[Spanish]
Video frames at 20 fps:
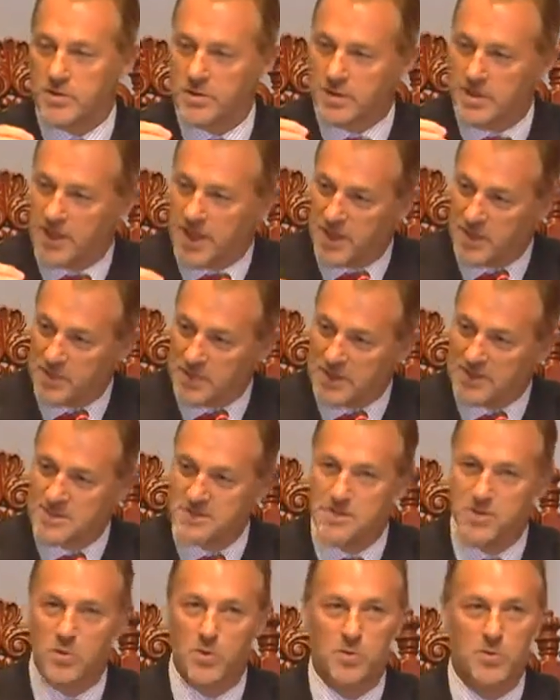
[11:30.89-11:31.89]
y
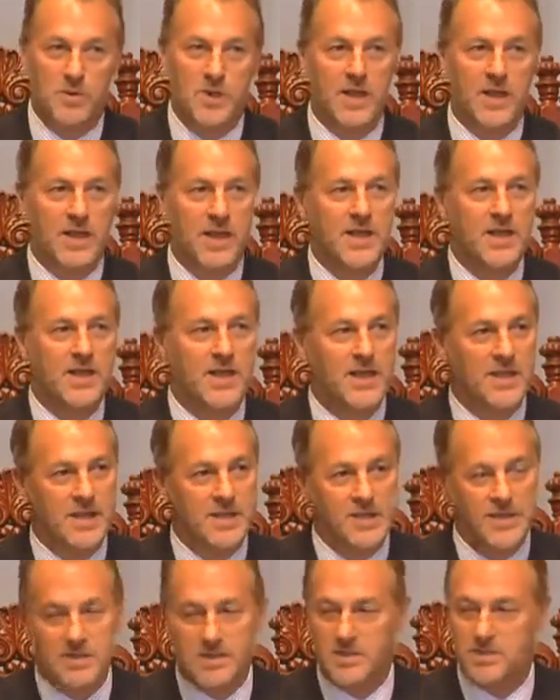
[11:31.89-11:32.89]
además con una gran
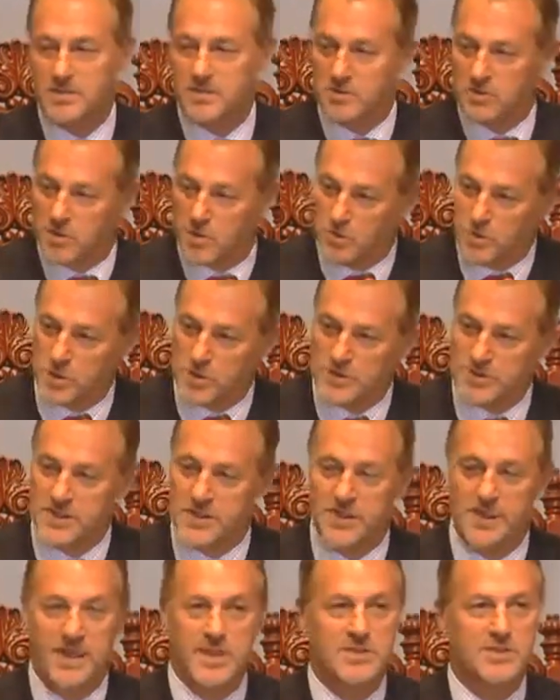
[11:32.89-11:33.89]
calidad como es
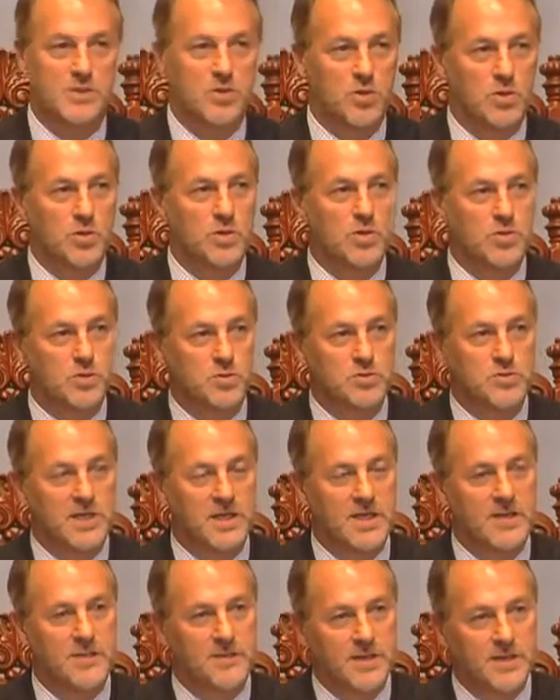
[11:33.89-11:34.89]
el que hace hoy
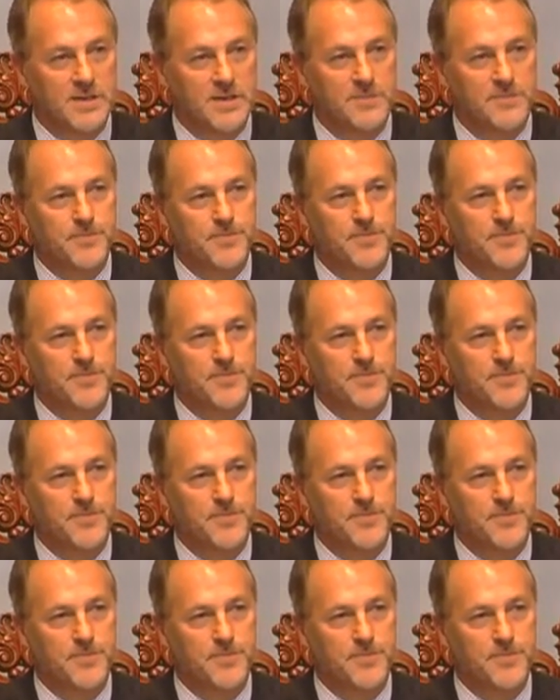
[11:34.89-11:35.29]
Cruzada Vial.